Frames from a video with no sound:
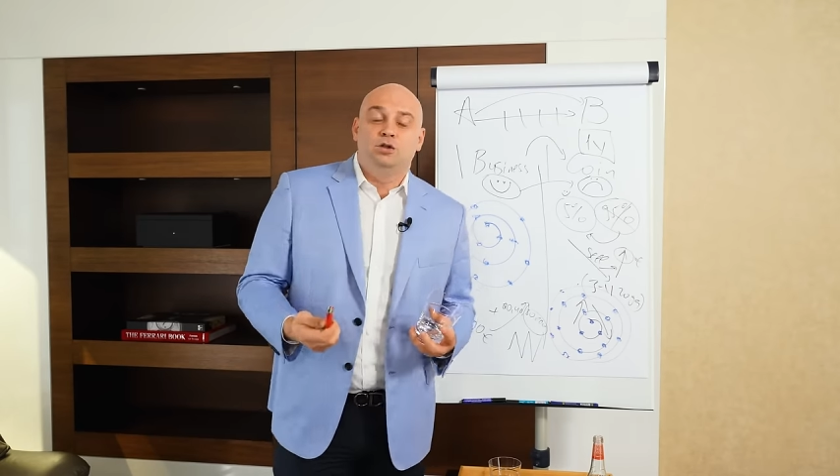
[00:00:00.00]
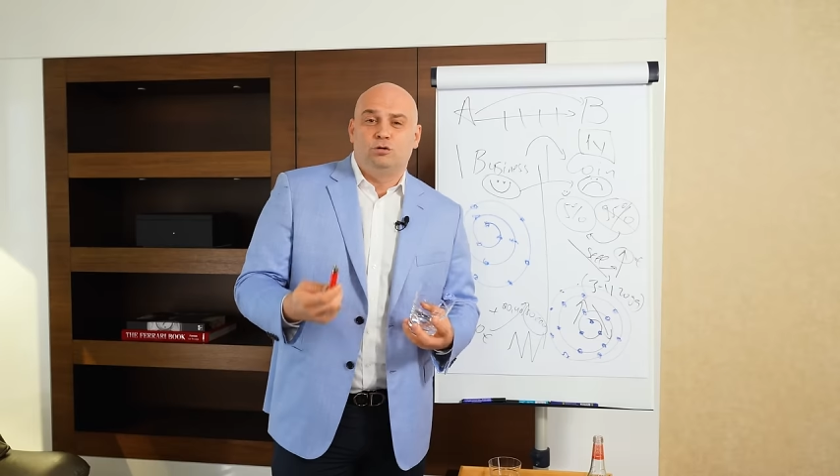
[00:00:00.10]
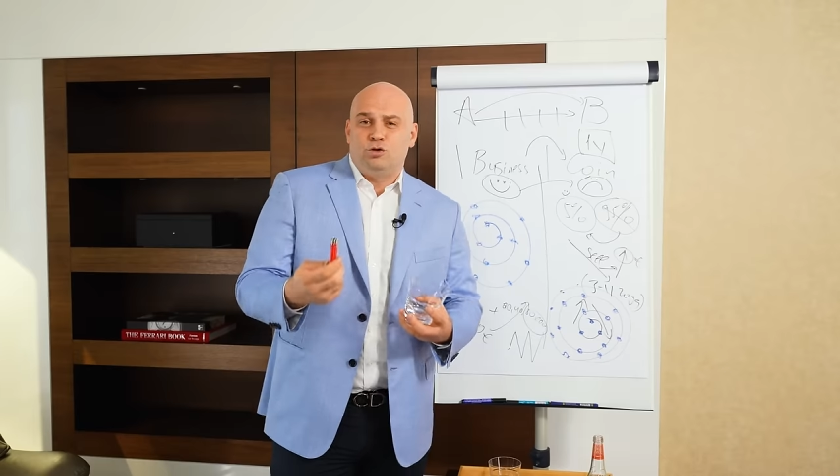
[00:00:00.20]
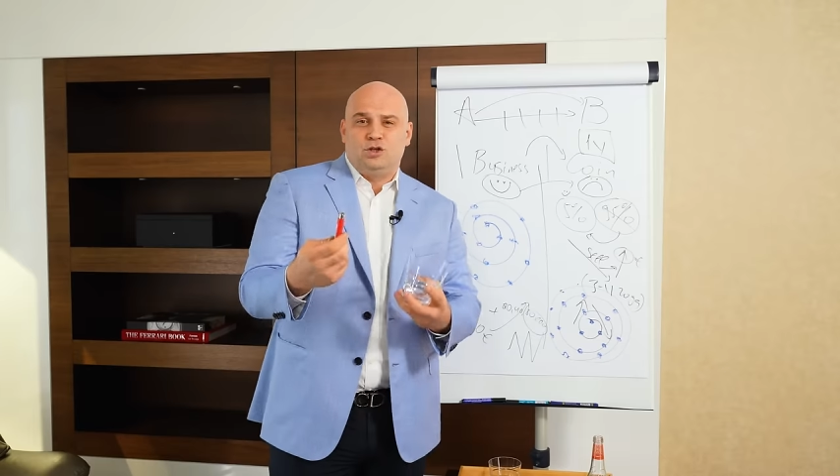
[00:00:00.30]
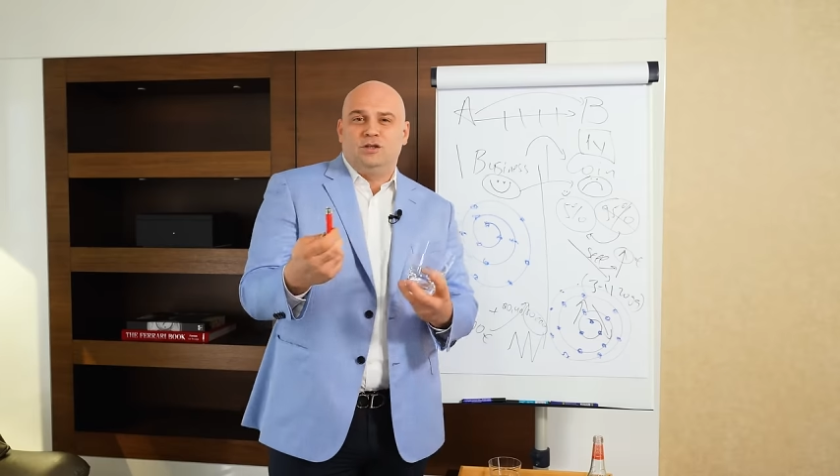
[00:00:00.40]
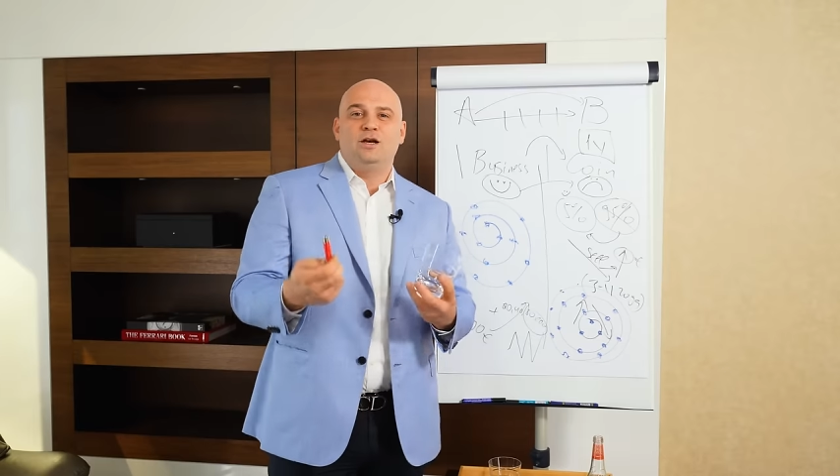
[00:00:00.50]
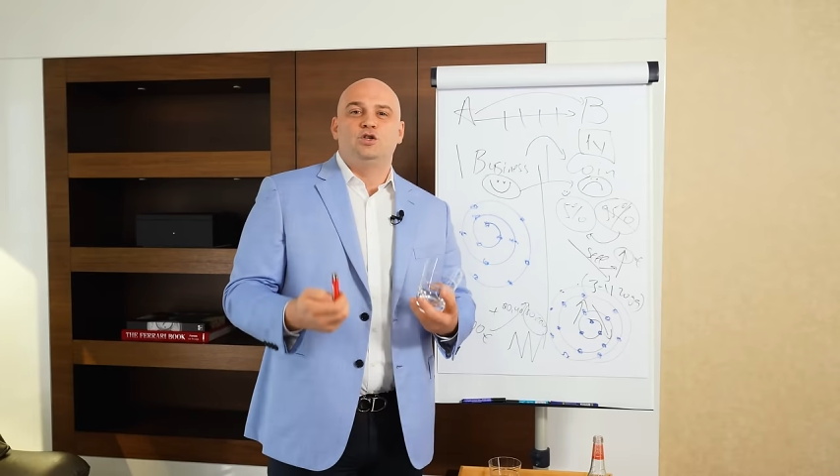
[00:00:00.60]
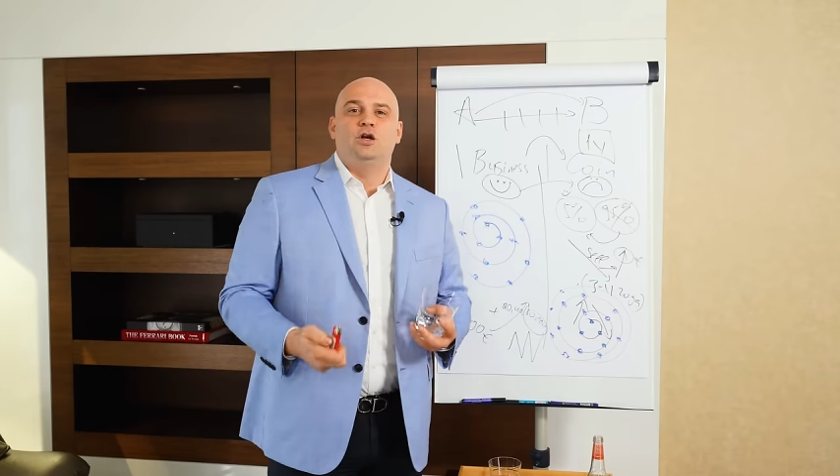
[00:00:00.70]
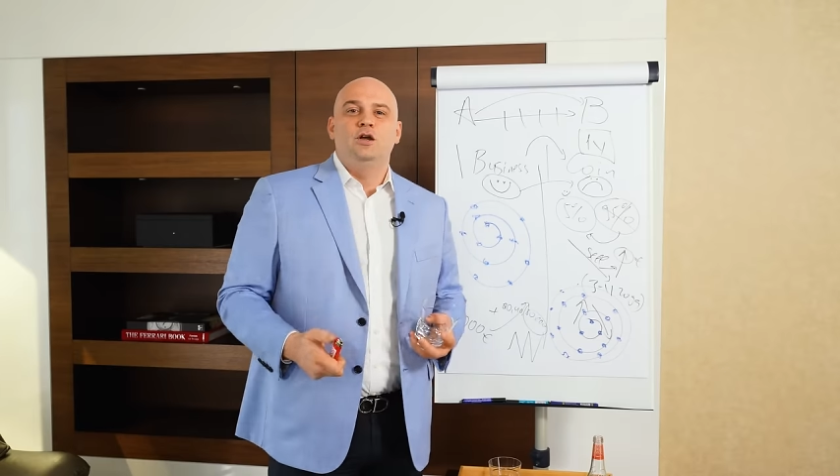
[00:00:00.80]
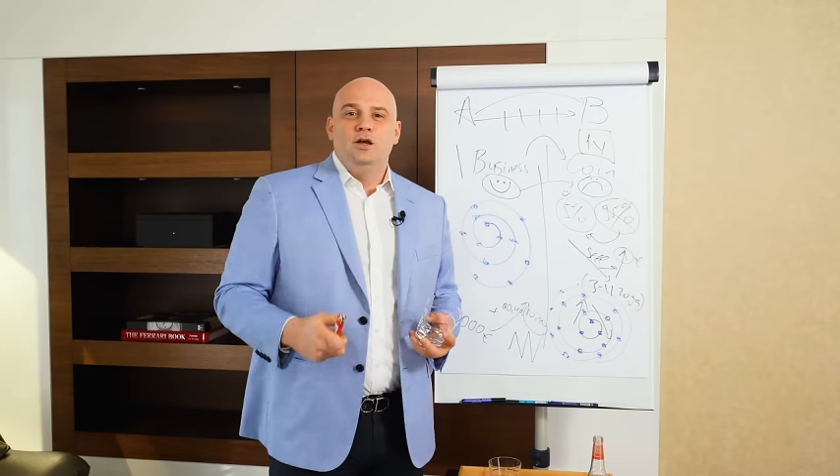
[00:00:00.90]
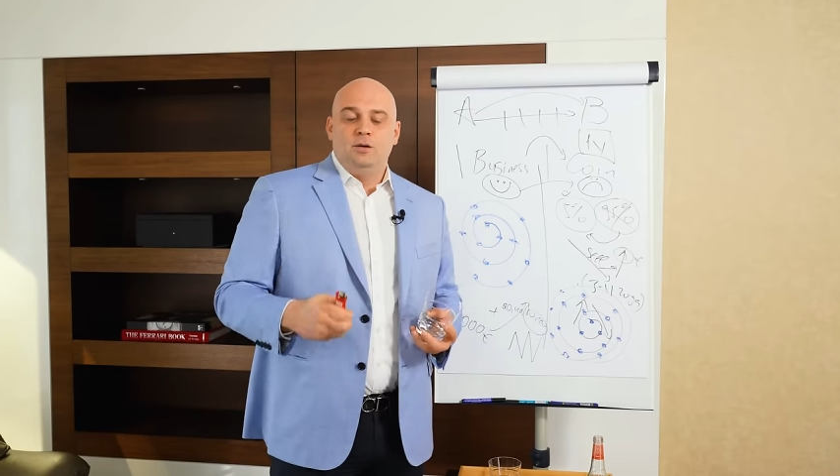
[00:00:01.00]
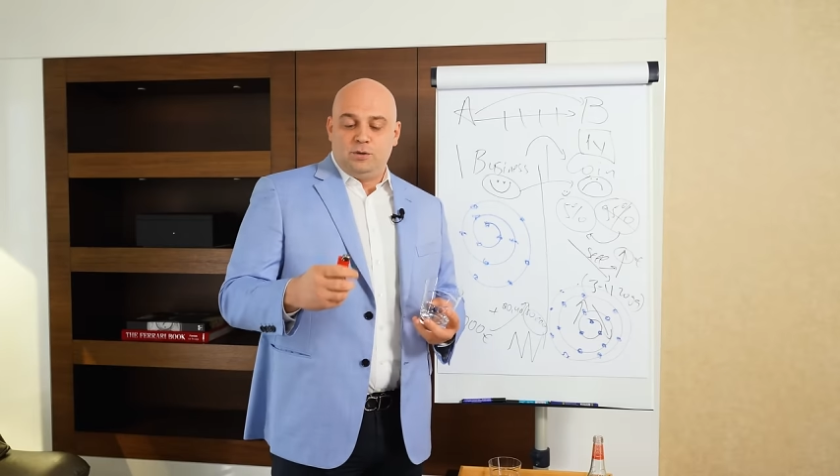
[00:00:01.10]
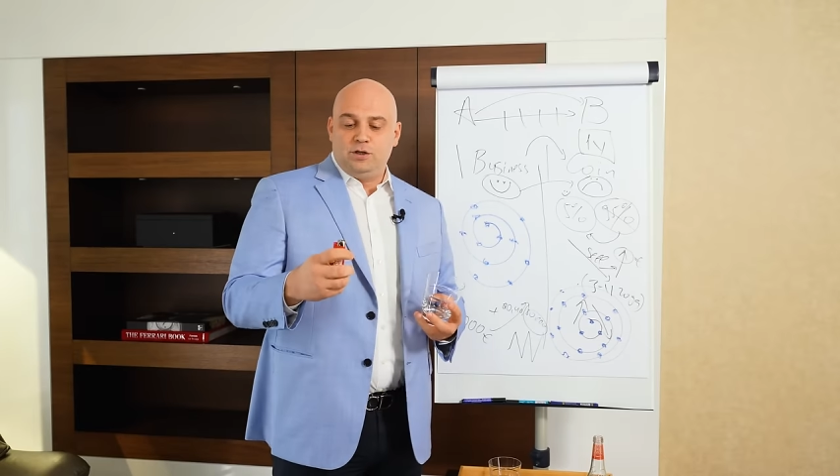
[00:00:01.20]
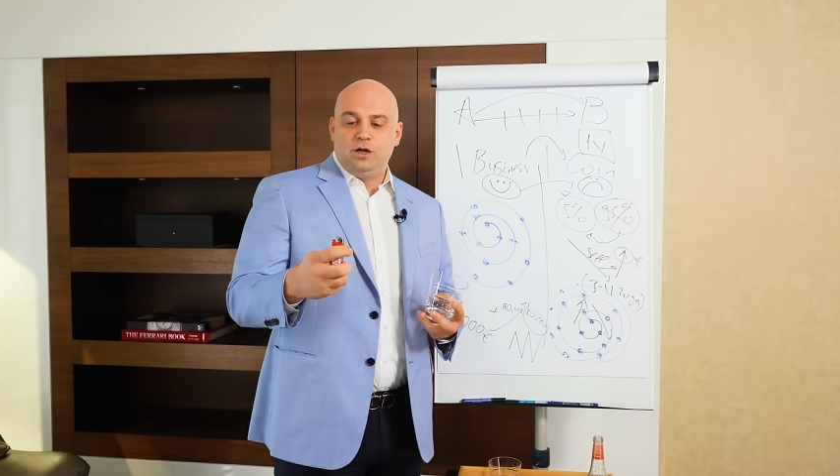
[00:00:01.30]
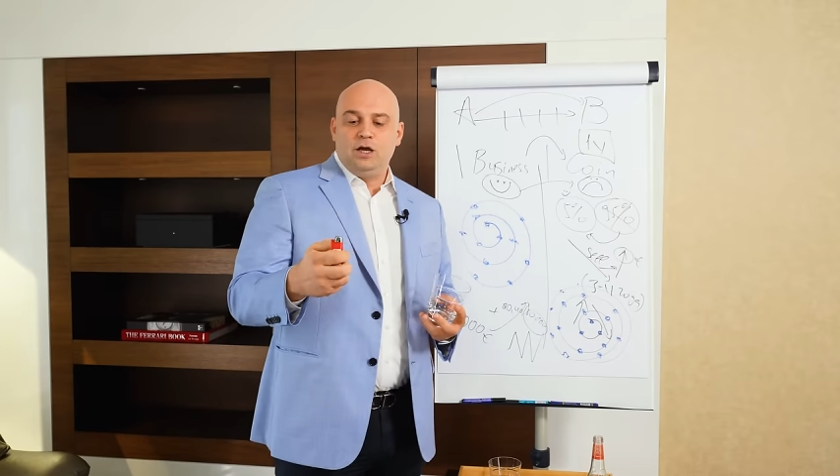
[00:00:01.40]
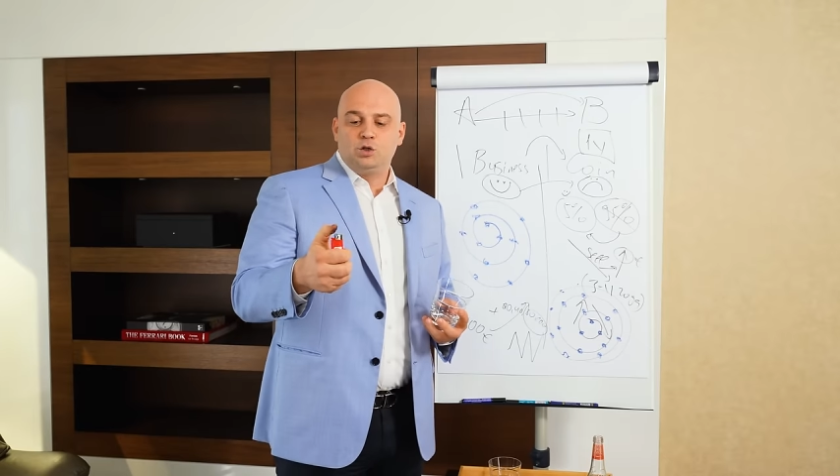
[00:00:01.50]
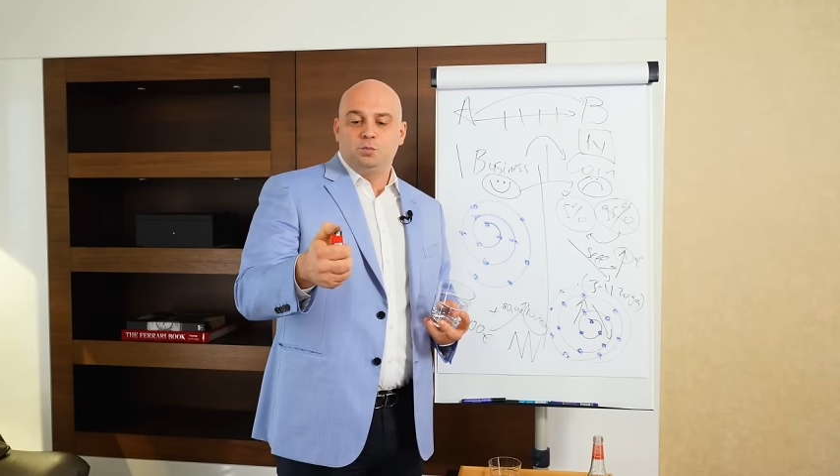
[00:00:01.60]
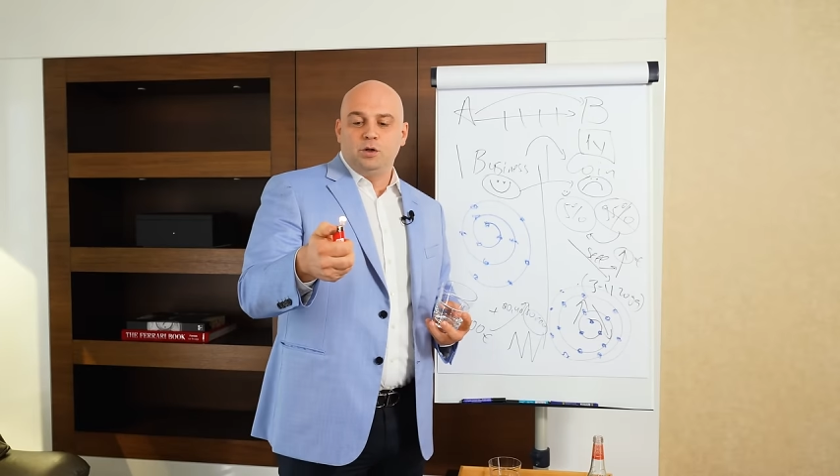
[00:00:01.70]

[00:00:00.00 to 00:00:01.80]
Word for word: ты точно так же потеряешь